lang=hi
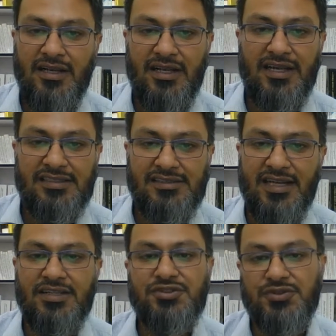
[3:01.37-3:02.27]
लेके
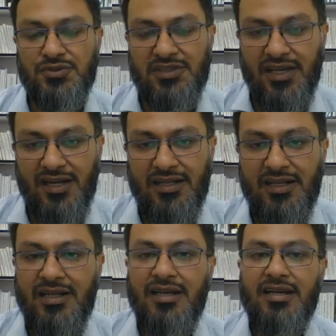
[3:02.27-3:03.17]
जाना शुरू किया
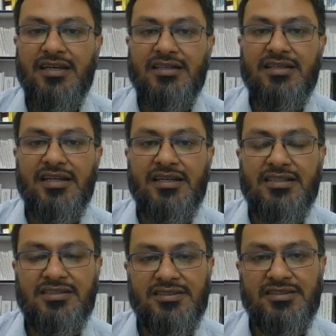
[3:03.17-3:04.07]
ये
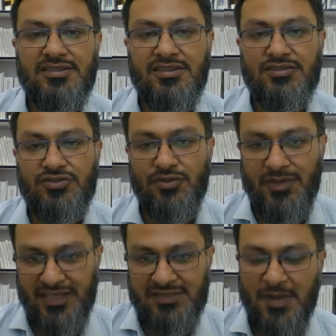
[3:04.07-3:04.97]
कंडीशन जो
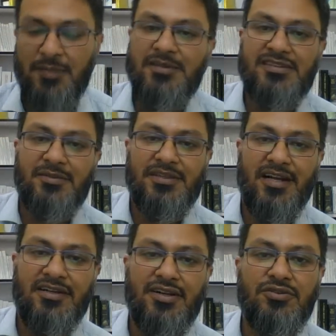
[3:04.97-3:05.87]
केस मैं आपके सामने
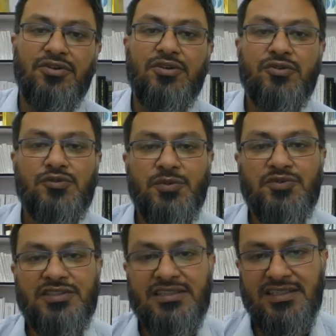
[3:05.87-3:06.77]
रख रहा हूँ उसमें
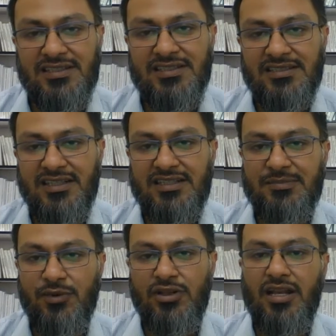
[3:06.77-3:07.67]
उसने तीन दिन तक ये
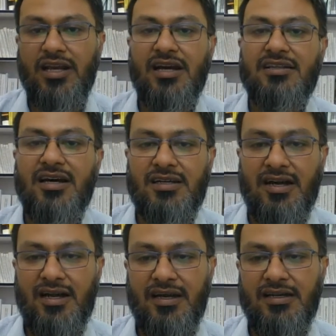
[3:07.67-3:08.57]
पौधा लगातार
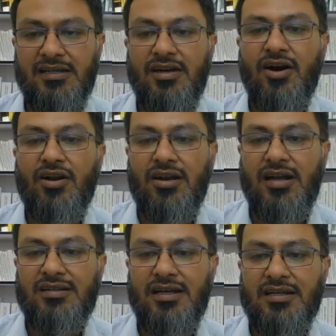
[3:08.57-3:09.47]
खाया और
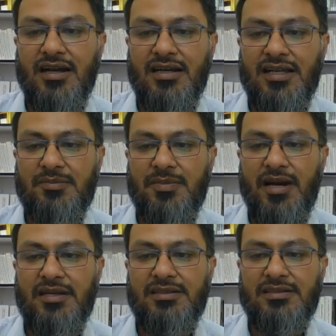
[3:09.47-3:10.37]
लगातार खाने के
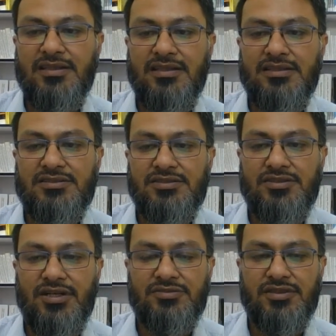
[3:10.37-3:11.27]
बाद ये कंडीशन जो
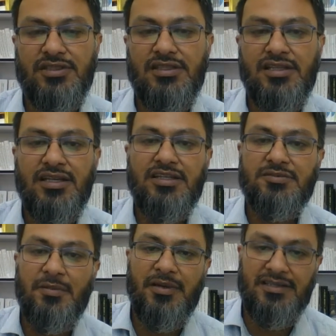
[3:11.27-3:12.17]
है उसकी
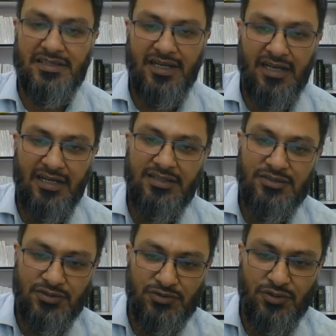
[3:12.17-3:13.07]
इसमें बेहतरी आना
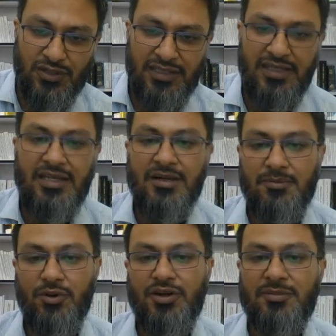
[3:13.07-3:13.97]
शुरू हो गई
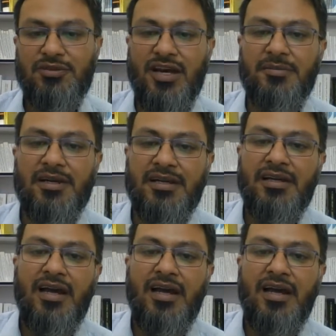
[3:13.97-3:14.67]
बुक के मुताबिक